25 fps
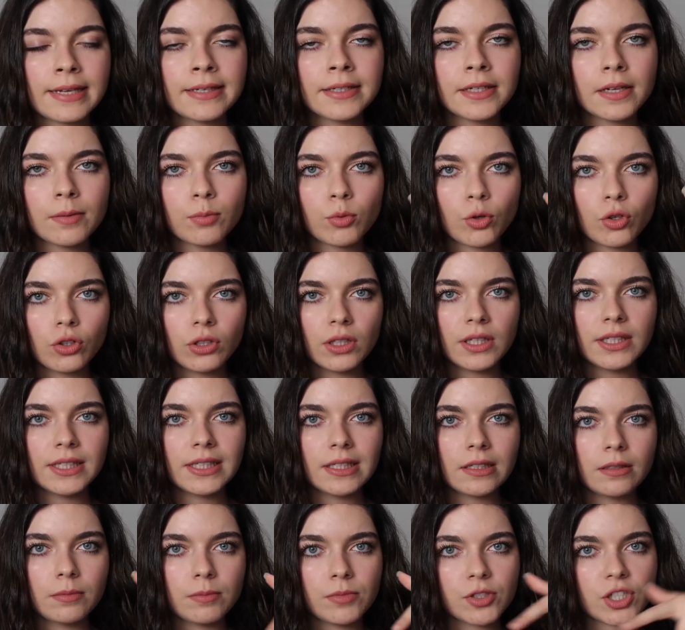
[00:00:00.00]
Enine boyuna
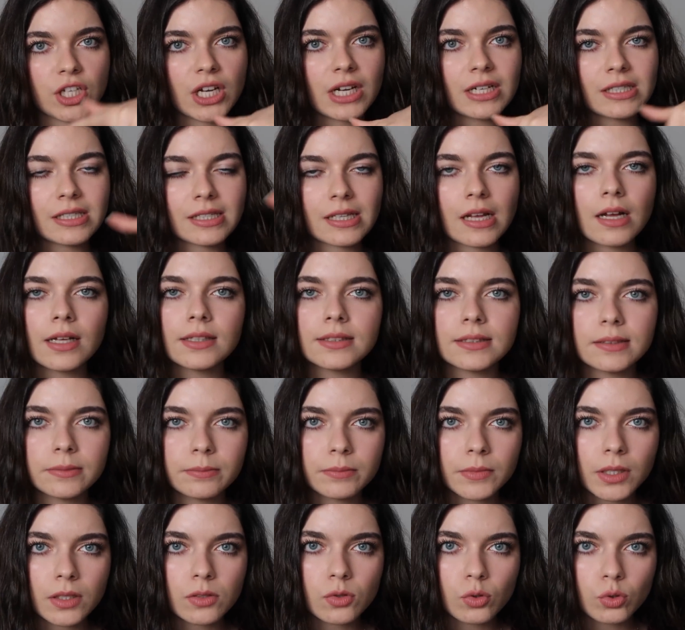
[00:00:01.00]
20'şer
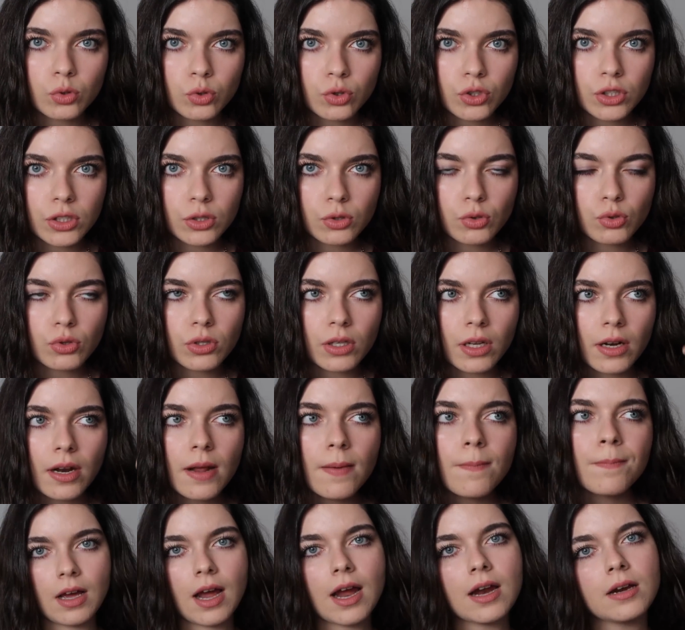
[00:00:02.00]
santimden oluşacak
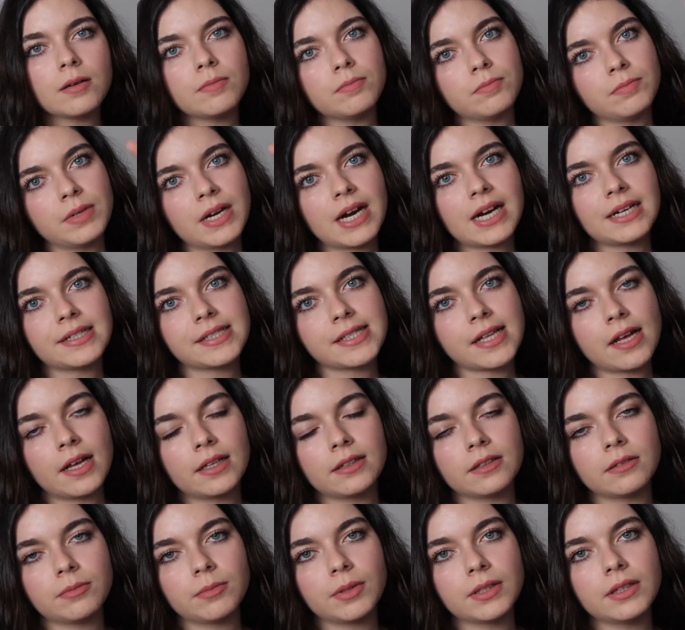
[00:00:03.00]
üzere her birer
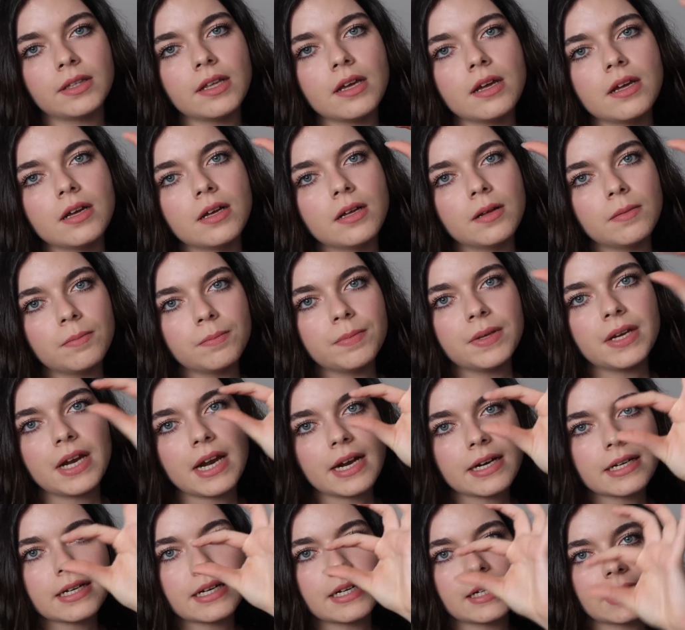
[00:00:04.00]
santime de
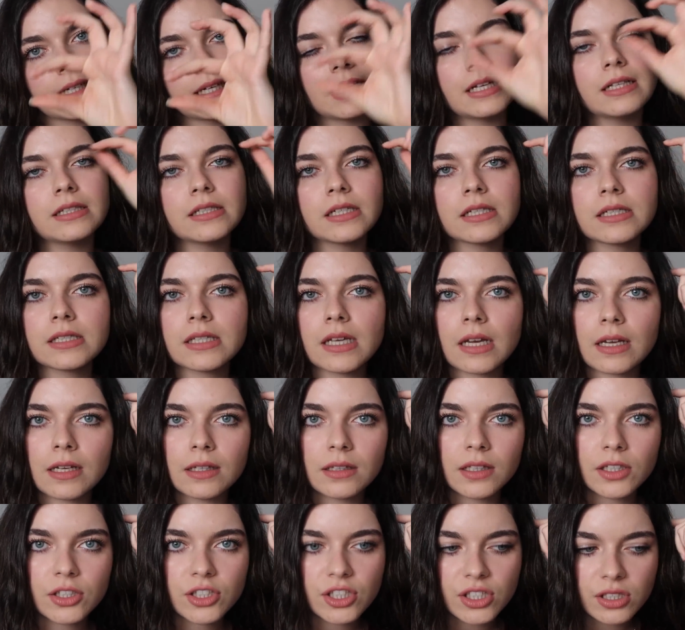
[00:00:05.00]
birer kare gelecek
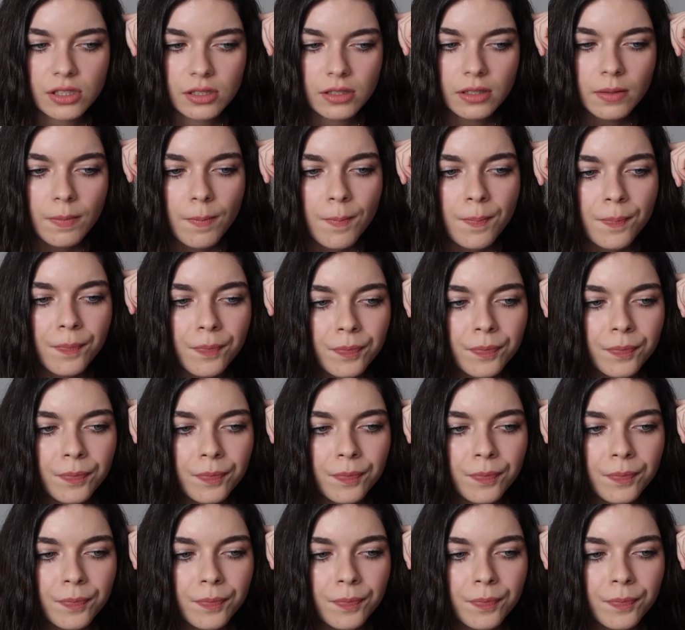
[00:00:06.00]
şekilde çizdim.